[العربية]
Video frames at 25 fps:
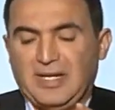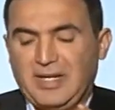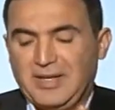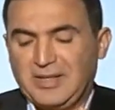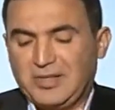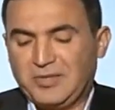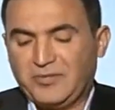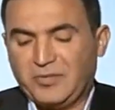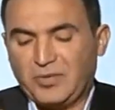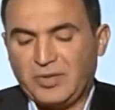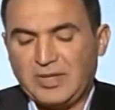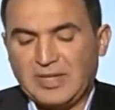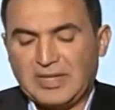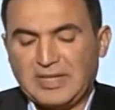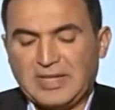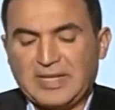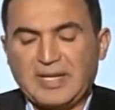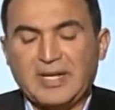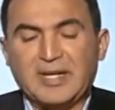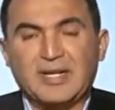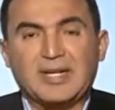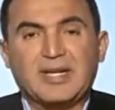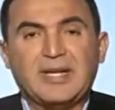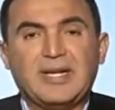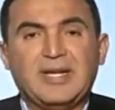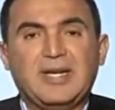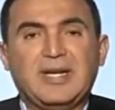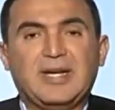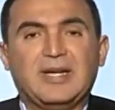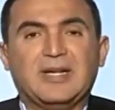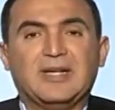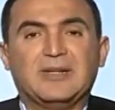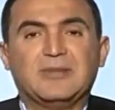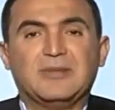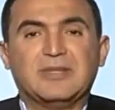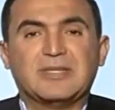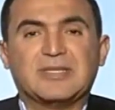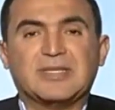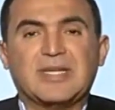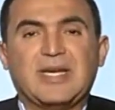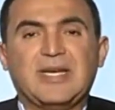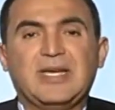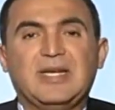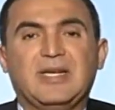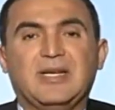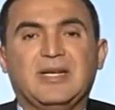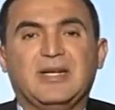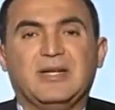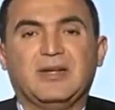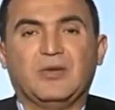التفويلات الخارجية
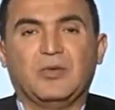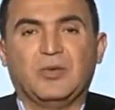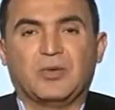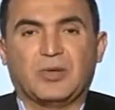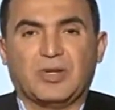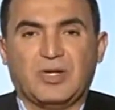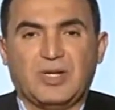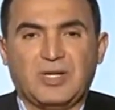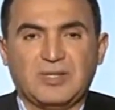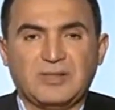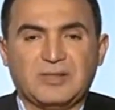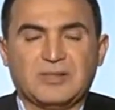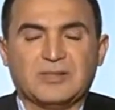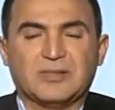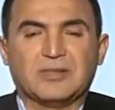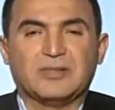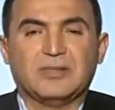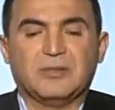زي القراد